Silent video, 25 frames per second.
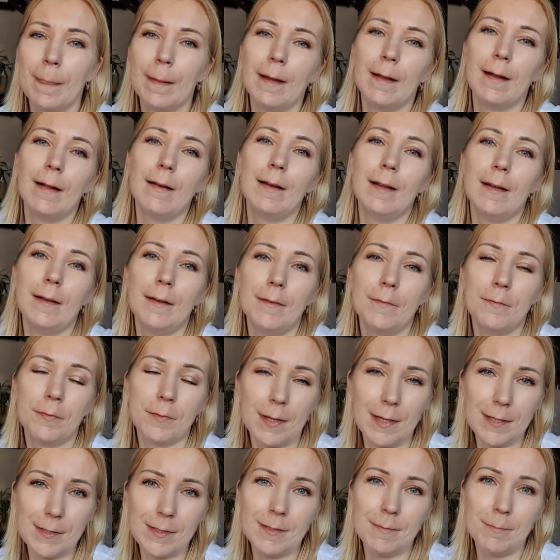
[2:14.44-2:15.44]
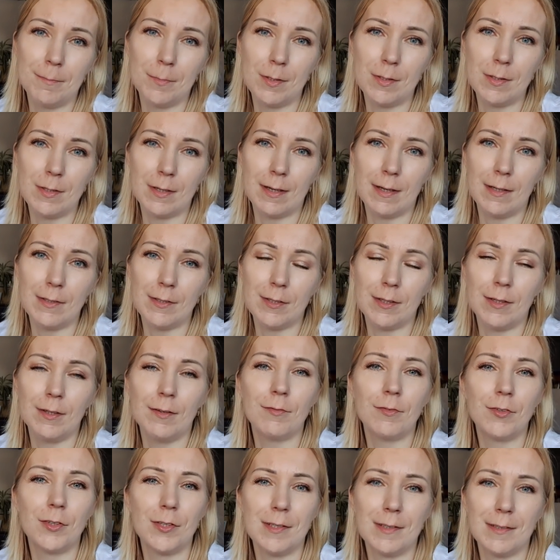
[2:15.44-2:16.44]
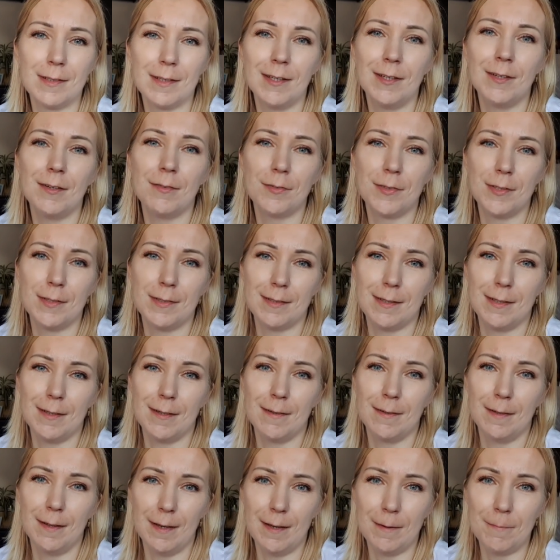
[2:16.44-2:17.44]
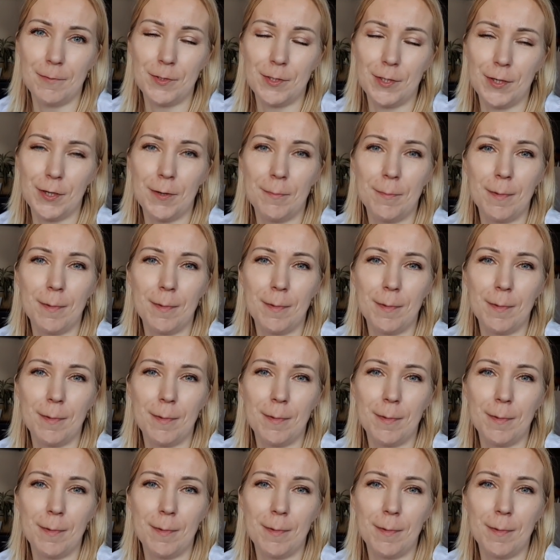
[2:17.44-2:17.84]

Ale w każdym bądź razie wszystkiego, wszystkiego najlepszego.